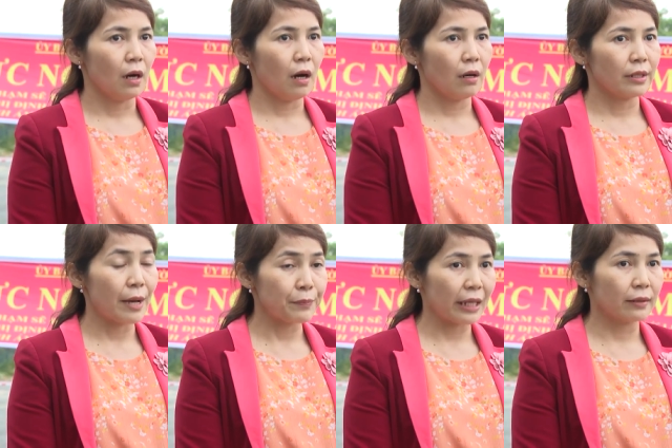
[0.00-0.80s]
ờ,
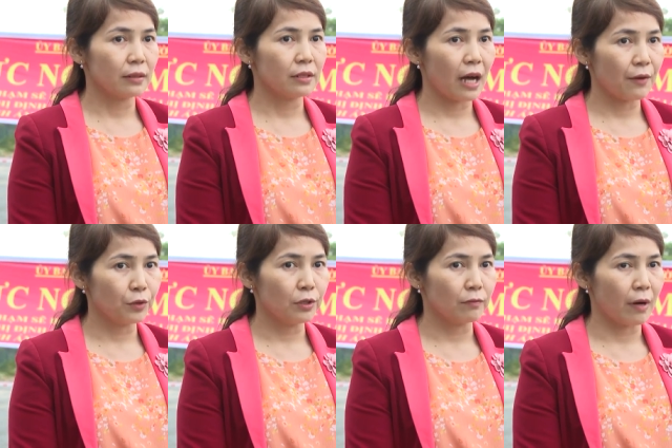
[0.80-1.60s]
giáp danh giữa hai
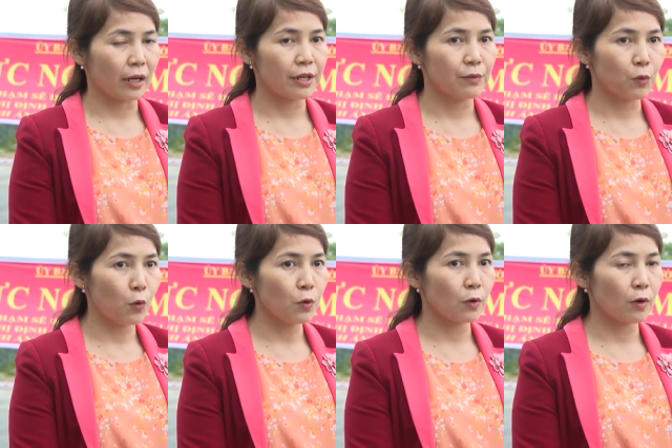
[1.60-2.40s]
phường và cái điểm
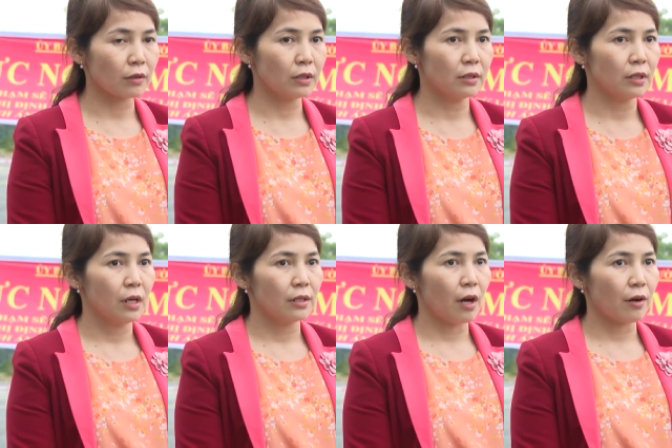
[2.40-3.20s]
cuối của con đường
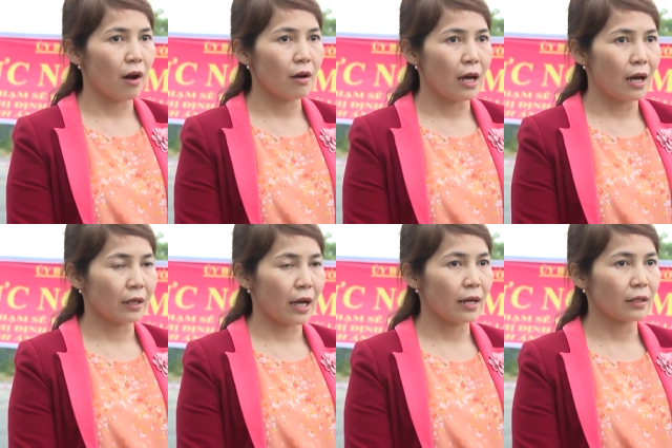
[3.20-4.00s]
do đó
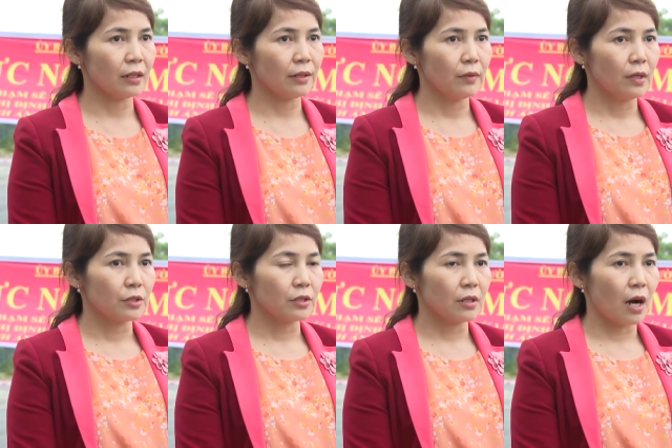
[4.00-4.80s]
là các cái
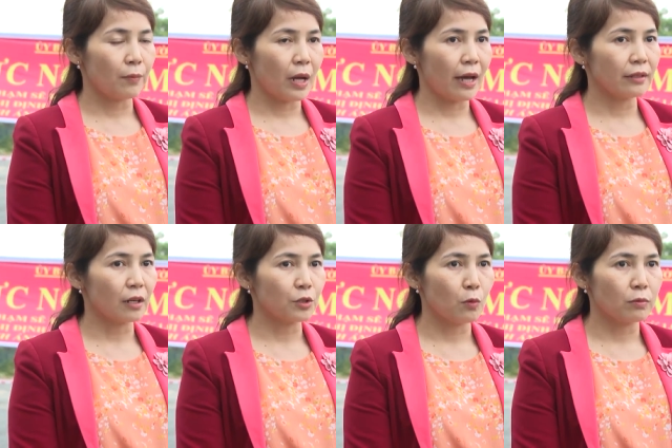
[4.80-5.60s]
trường hợp là hay
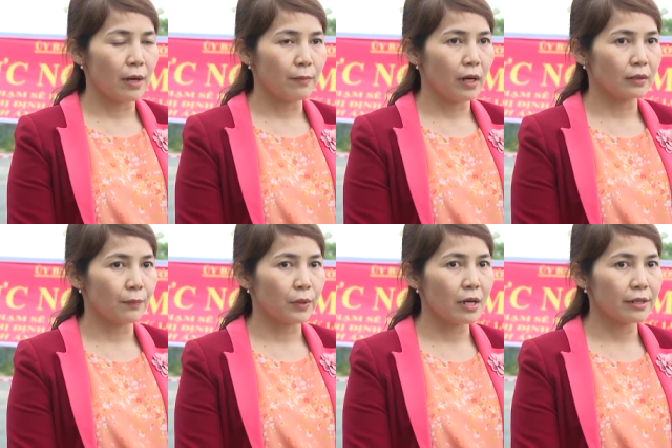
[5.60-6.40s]
tận dụng để mà
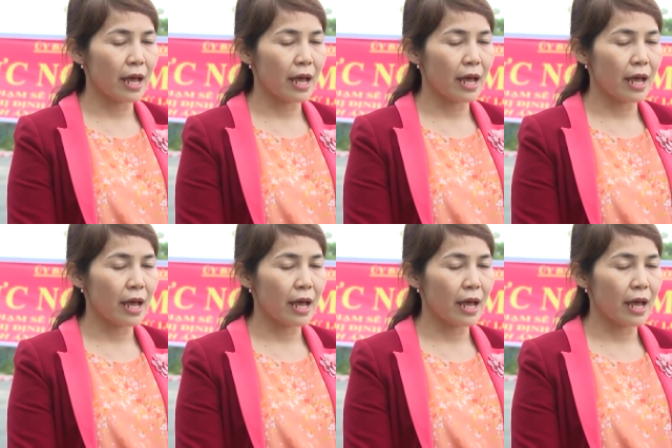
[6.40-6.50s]
tập kết